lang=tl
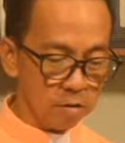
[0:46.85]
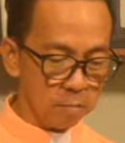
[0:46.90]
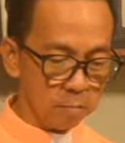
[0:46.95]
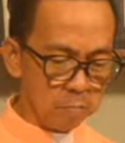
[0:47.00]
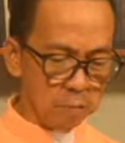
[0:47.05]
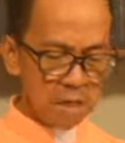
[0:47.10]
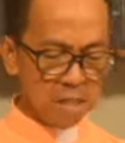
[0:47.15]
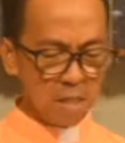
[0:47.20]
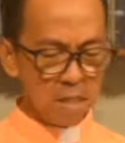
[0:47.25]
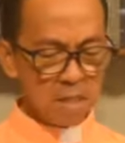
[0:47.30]

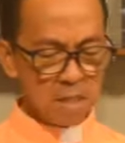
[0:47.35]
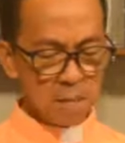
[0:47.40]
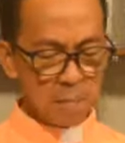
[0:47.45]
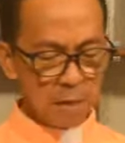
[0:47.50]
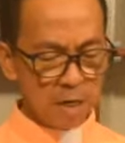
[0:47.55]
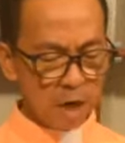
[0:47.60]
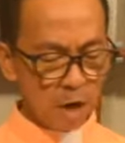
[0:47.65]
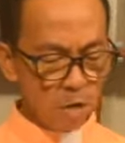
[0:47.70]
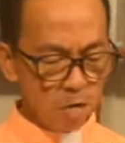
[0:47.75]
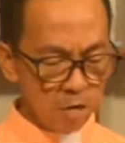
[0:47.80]
Bisan sa
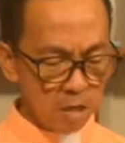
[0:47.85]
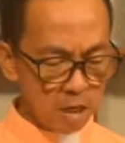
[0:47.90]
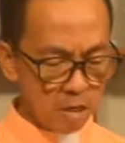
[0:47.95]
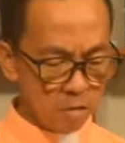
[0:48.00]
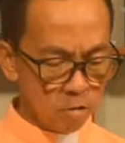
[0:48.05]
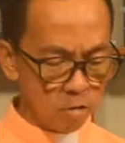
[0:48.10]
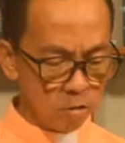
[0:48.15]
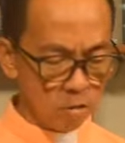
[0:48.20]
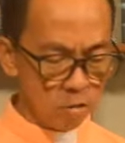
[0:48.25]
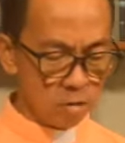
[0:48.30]
panahon ni
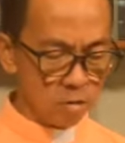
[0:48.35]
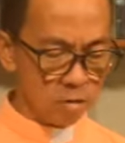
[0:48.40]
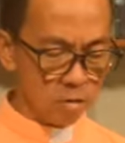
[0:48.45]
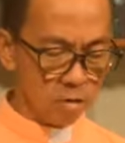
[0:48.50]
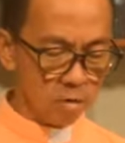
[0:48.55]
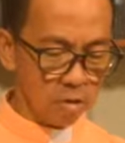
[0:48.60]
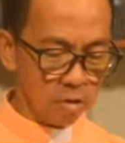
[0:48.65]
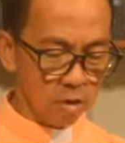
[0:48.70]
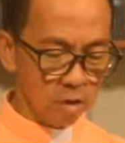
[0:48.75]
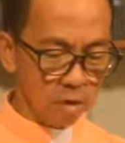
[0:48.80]
Hesus,
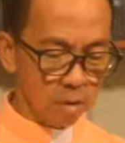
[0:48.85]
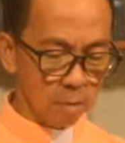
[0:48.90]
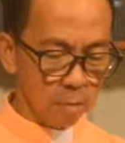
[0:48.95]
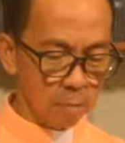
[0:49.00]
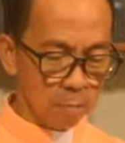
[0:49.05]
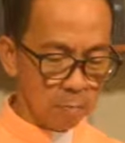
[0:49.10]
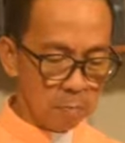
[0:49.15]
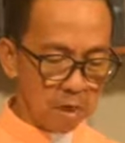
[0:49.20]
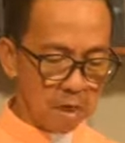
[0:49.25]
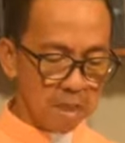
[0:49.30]

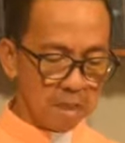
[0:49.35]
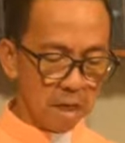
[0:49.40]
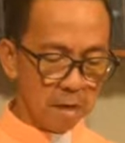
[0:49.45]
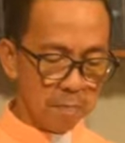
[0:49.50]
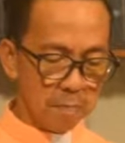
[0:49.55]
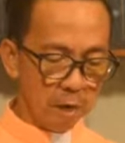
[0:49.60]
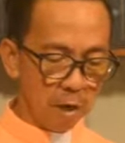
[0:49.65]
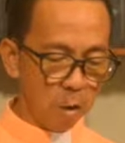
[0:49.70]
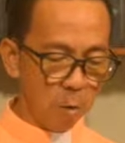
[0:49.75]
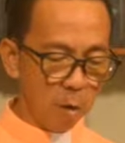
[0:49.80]

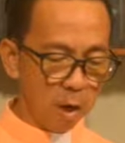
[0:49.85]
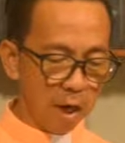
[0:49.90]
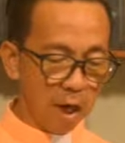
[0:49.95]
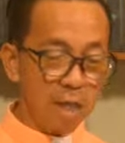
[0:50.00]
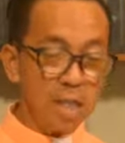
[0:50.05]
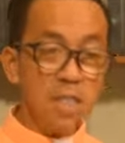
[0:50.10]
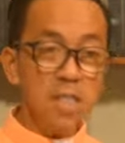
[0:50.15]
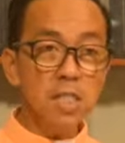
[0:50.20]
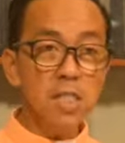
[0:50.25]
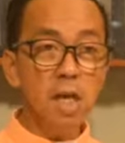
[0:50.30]
bisan
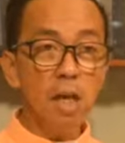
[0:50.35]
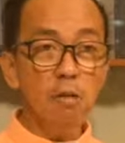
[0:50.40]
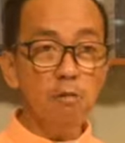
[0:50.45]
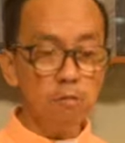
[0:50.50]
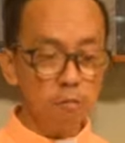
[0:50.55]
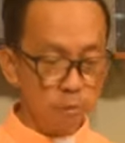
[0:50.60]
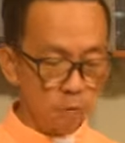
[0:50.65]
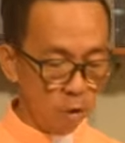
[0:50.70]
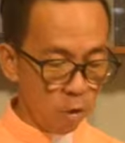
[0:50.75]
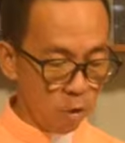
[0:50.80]
pagwalay
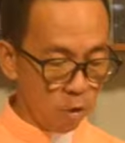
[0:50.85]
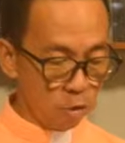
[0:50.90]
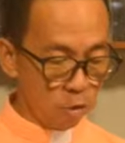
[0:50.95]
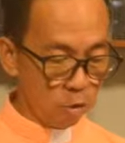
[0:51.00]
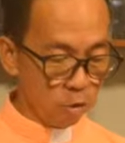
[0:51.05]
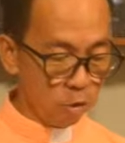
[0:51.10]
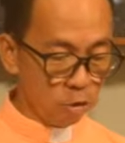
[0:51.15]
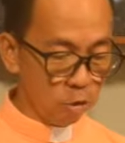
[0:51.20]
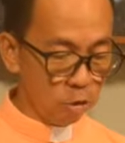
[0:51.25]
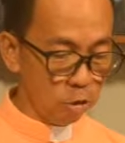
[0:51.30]

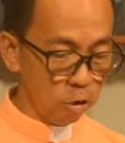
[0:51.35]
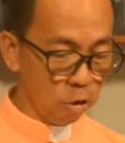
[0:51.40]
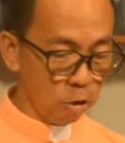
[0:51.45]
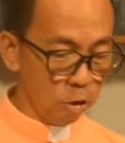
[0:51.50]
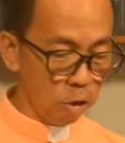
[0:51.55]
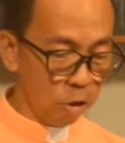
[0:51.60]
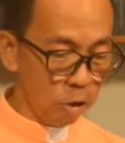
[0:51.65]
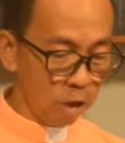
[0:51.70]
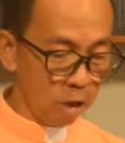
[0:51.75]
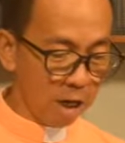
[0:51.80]
cellphone
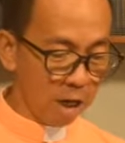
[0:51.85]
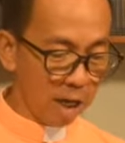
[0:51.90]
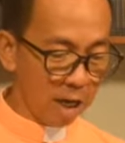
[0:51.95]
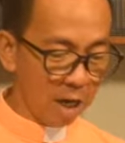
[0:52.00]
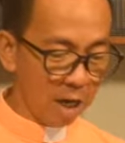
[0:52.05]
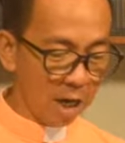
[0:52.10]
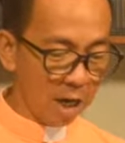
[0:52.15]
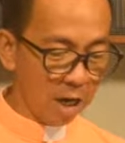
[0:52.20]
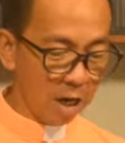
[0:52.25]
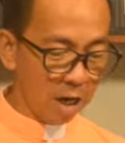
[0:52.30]
o
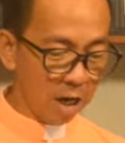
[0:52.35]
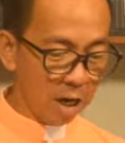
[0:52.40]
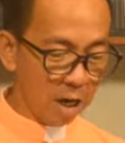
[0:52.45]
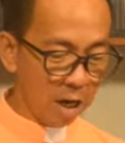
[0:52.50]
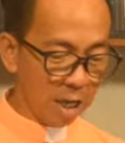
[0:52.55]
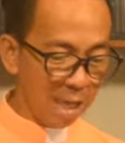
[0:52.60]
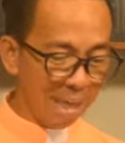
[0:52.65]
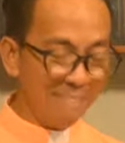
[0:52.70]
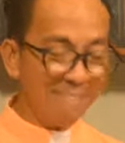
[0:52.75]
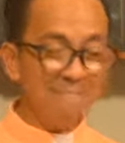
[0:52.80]

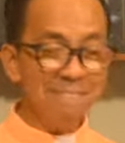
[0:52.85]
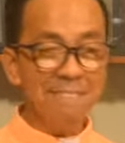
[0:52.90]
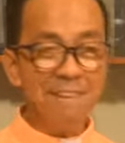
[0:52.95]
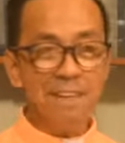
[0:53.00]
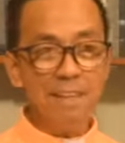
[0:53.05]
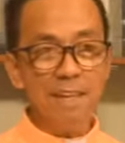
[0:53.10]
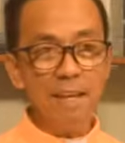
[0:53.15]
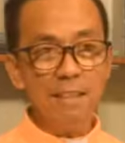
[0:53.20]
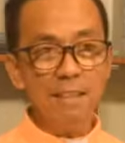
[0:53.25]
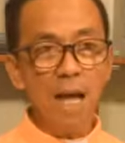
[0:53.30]

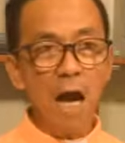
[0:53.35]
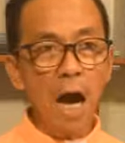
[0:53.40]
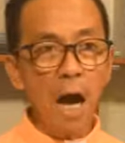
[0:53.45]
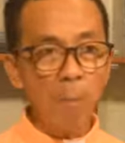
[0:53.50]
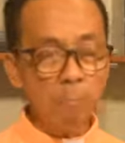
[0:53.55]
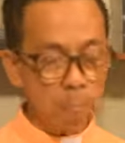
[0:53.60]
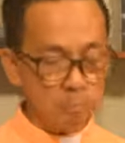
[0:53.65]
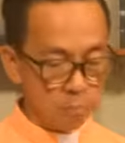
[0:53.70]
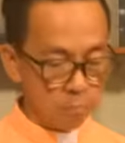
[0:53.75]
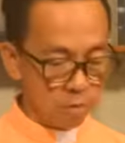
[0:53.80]
internet
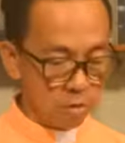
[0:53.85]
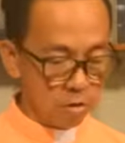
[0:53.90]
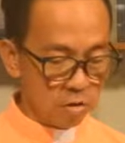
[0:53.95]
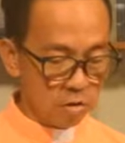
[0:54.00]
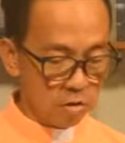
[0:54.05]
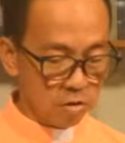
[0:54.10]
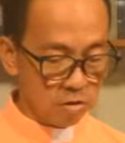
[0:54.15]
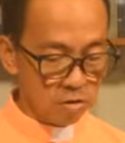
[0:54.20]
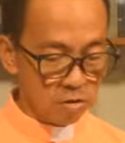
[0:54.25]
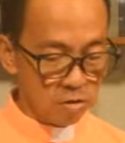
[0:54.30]

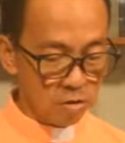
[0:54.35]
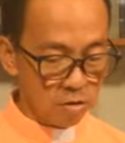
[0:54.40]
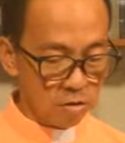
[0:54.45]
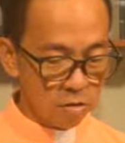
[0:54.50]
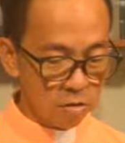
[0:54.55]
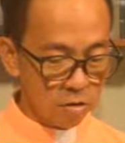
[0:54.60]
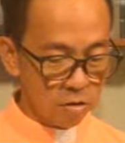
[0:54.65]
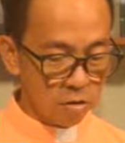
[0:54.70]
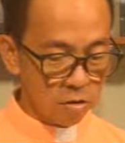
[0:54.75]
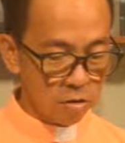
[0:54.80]
apps,
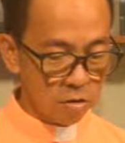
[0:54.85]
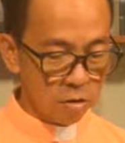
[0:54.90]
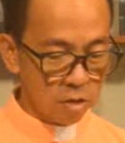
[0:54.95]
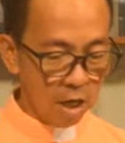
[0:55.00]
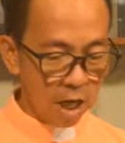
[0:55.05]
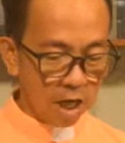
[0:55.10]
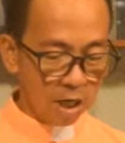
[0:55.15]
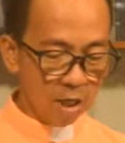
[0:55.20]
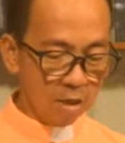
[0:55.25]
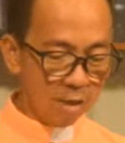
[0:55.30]

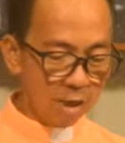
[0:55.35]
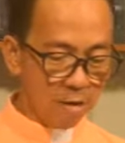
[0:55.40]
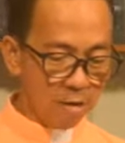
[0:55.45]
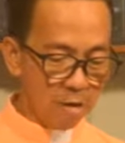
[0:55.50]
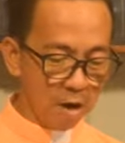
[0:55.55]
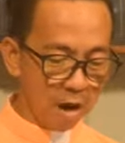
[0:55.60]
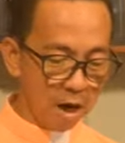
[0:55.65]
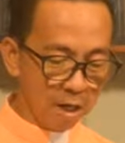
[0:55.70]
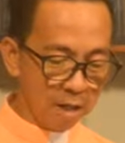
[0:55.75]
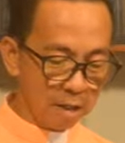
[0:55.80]
ang
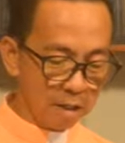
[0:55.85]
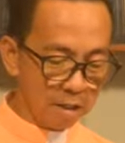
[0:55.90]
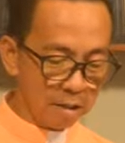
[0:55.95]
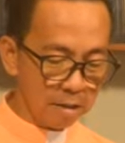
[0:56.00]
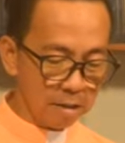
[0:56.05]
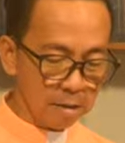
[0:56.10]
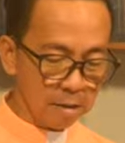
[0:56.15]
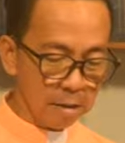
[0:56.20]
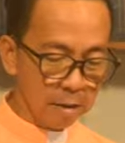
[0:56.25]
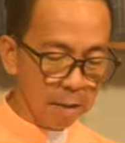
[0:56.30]
katauhan
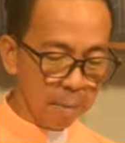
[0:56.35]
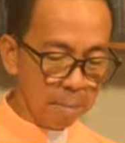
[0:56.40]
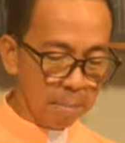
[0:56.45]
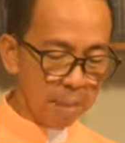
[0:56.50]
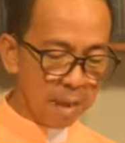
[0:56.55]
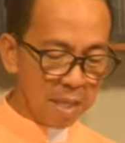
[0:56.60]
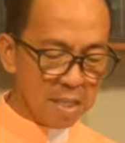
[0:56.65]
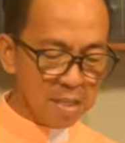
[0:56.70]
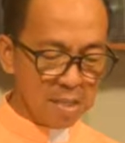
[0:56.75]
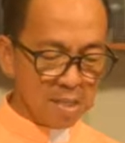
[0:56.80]

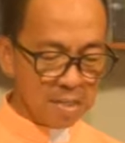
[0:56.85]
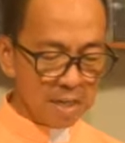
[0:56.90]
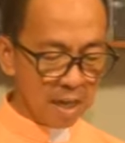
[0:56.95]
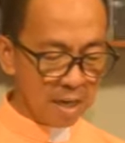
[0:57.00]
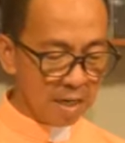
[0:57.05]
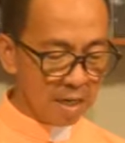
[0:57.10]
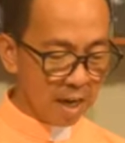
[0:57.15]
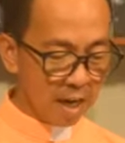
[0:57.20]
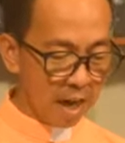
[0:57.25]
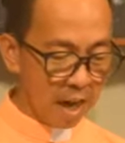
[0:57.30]

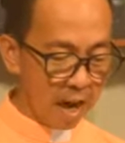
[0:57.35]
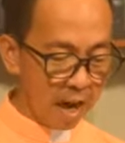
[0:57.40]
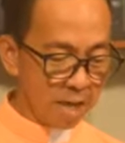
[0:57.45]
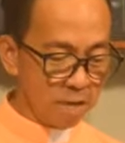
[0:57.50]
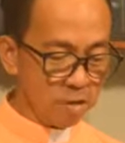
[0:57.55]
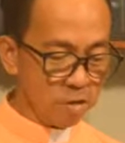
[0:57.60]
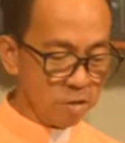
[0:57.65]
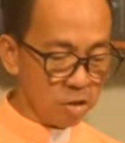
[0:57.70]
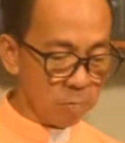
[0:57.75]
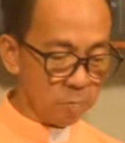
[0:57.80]
bansay
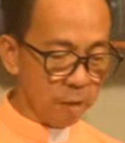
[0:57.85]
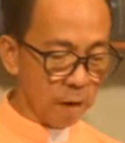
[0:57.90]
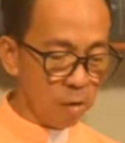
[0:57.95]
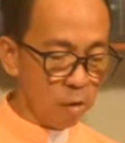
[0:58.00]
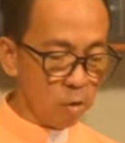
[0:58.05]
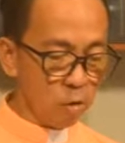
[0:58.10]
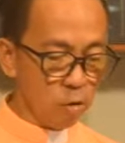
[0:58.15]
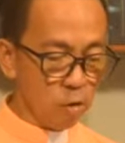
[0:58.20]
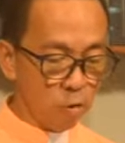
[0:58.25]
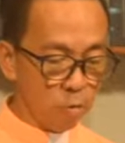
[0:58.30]
nakaayo sa
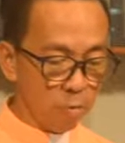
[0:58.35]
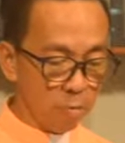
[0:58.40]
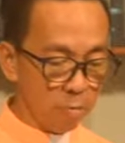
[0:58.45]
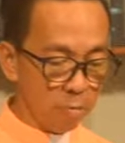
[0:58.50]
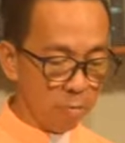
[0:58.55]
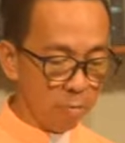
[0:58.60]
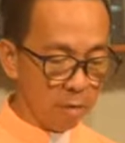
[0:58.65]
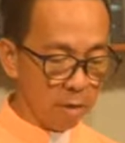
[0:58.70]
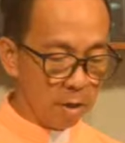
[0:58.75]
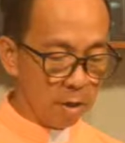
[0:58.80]
paghukom,
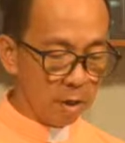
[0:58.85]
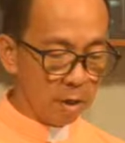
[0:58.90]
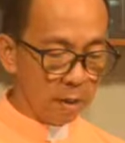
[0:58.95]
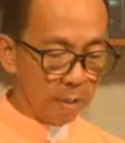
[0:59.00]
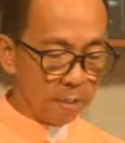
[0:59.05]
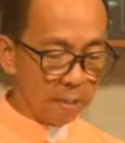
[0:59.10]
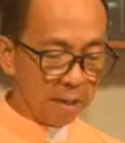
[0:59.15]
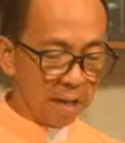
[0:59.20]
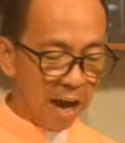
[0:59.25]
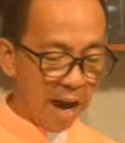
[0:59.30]

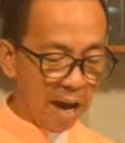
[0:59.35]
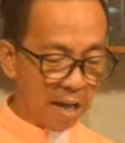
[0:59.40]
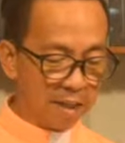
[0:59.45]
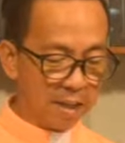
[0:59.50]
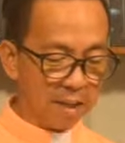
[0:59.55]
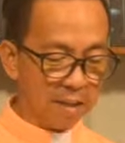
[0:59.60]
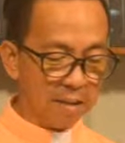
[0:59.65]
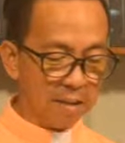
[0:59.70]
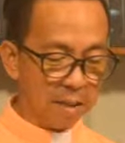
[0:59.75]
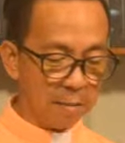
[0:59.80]

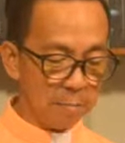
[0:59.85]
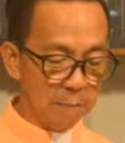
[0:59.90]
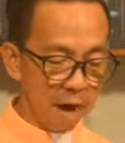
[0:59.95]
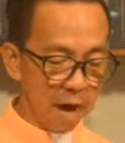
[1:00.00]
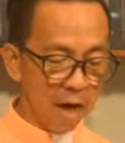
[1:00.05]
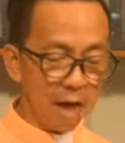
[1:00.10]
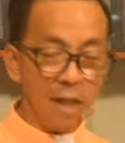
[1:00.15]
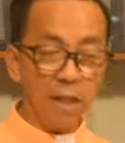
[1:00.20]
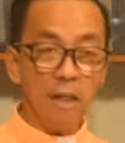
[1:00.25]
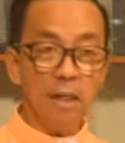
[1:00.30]
pinaagig
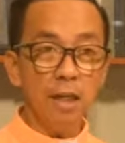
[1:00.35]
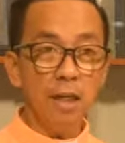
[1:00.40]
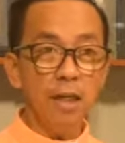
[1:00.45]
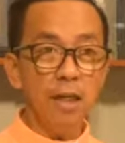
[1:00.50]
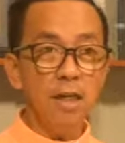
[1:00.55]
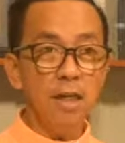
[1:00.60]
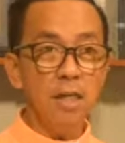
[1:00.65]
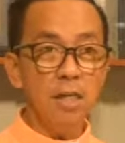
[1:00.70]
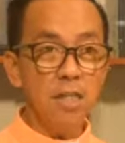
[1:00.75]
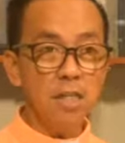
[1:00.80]
timaan
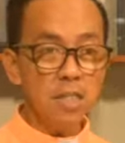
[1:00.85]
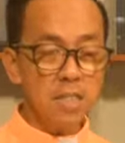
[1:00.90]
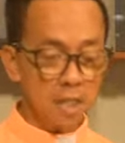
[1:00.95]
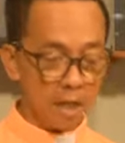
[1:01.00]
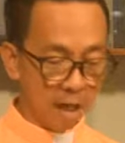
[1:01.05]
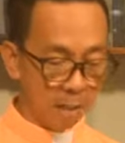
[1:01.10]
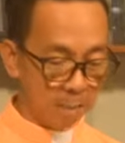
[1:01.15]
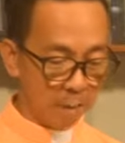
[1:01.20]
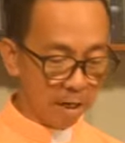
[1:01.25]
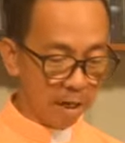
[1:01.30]
sa
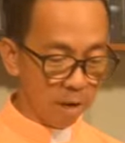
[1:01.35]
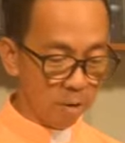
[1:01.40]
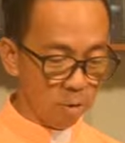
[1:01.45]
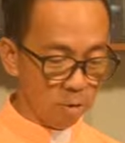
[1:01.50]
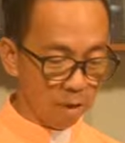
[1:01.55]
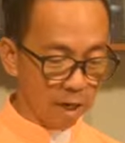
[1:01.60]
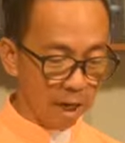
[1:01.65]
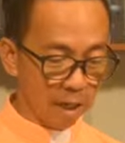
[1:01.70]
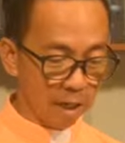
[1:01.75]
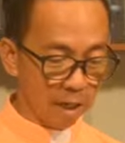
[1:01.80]

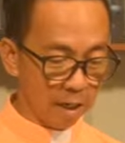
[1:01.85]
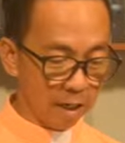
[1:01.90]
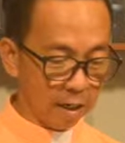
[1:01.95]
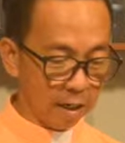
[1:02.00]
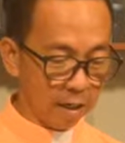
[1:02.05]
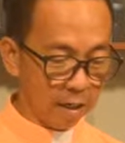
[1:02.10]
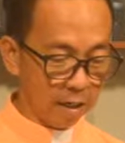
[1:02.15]
kapanahunan.